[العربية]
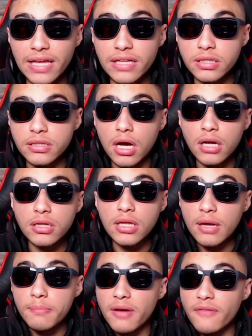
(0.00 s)
حلقه
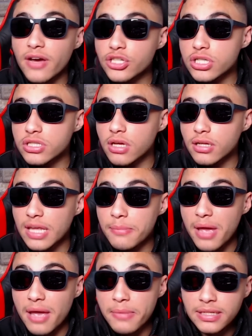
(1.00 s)
النهارده ما فيهاش هزار
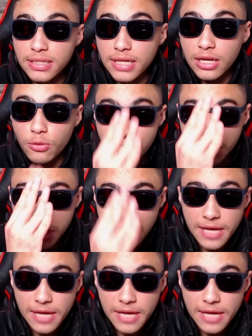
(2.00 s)
تماما الوش